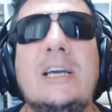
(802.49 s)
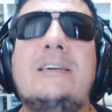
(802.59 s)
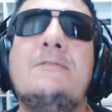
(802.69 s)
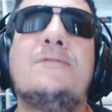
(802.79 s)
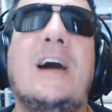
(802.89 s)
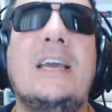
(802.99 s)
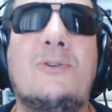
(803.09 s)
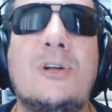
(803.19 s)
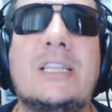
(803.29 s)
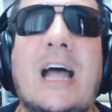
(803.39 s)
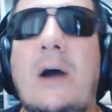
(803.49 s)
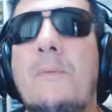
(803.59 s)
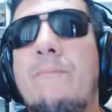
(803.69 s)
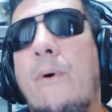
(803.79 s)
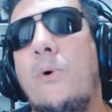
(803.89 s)
que vai contar
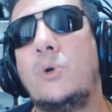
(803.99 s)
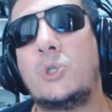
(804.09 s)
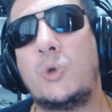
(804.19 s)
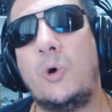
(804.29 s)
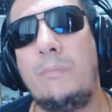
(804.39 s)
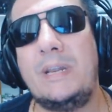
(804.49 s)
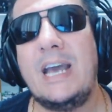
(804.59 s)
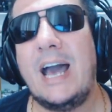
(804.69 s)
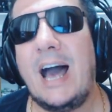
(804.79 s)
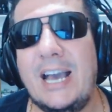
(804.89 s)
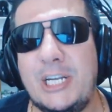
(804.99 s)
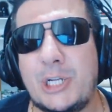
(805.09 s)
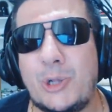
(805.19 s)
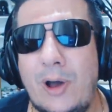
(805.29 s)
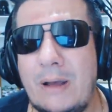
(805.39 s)
um pouco sobre a
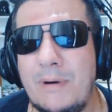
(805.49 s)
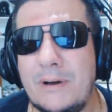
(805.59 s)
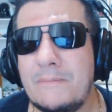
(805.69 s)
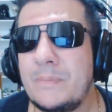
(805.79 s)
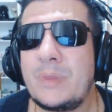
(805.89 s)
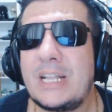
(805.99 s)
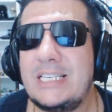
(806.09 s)
história, mano.